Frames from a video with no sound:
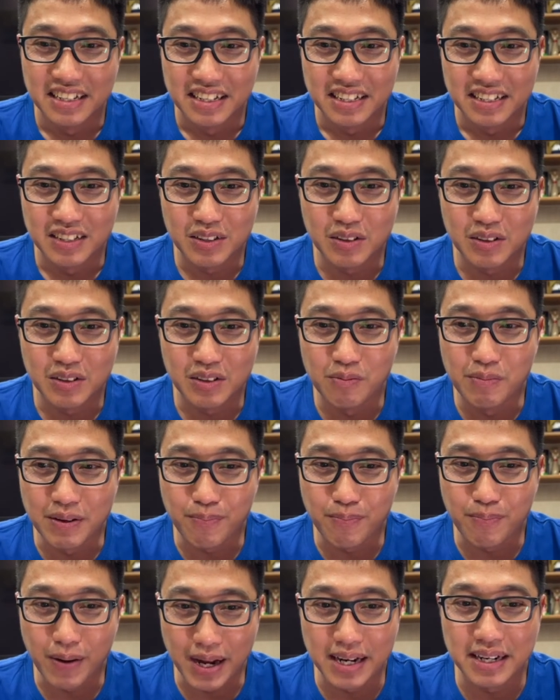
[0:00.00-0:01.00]
Nó cũng bị
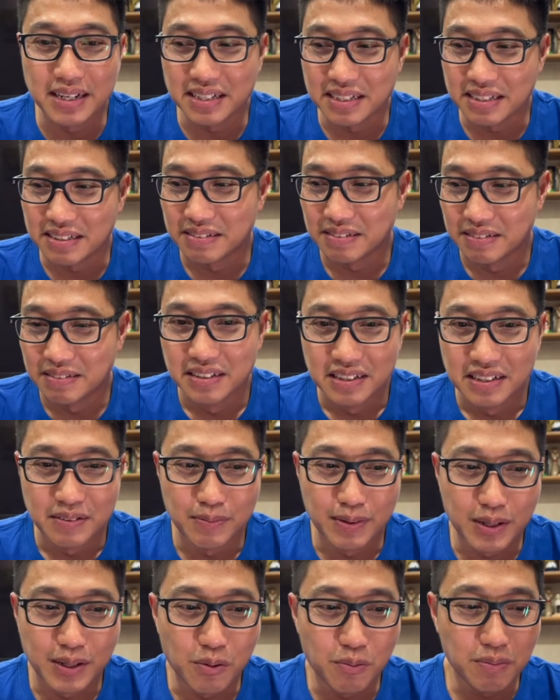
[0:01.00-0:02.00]
pen đó.
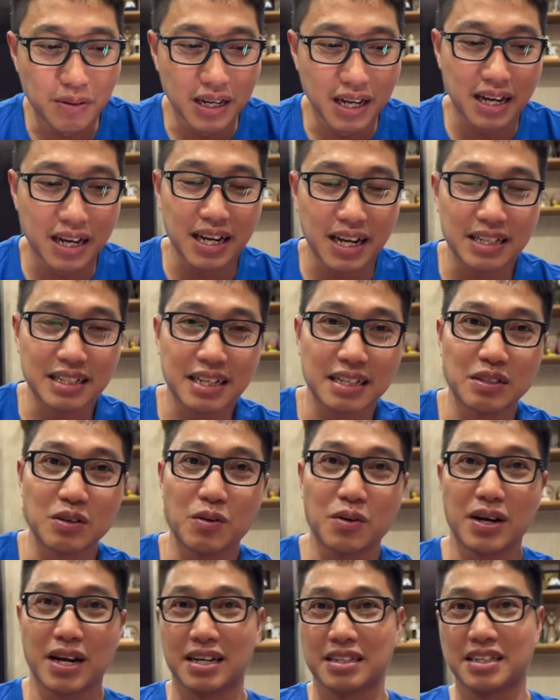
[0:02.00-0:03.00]
Mà đúng là Ernando
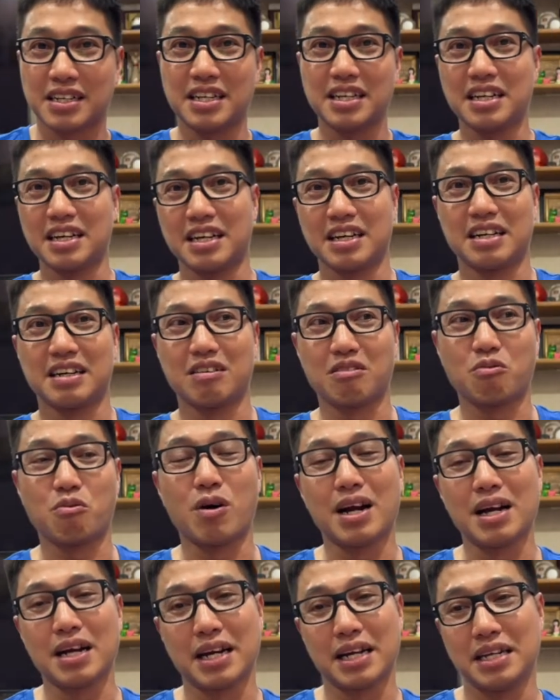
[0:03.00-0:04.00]
Ari là
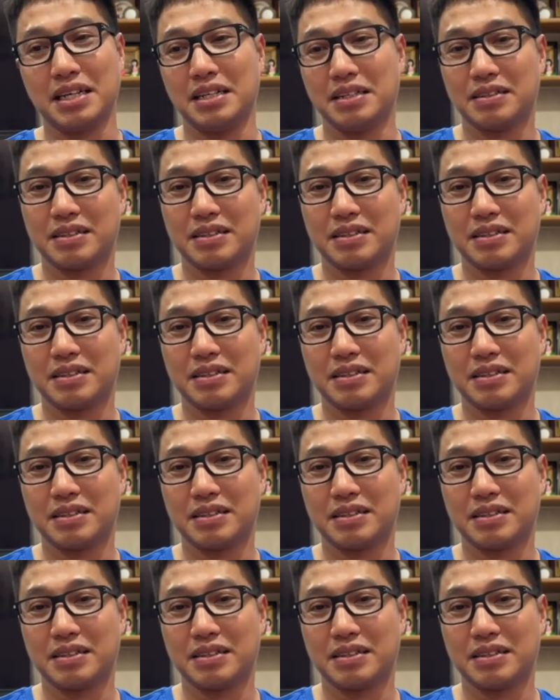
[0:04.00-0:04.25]
quá hay.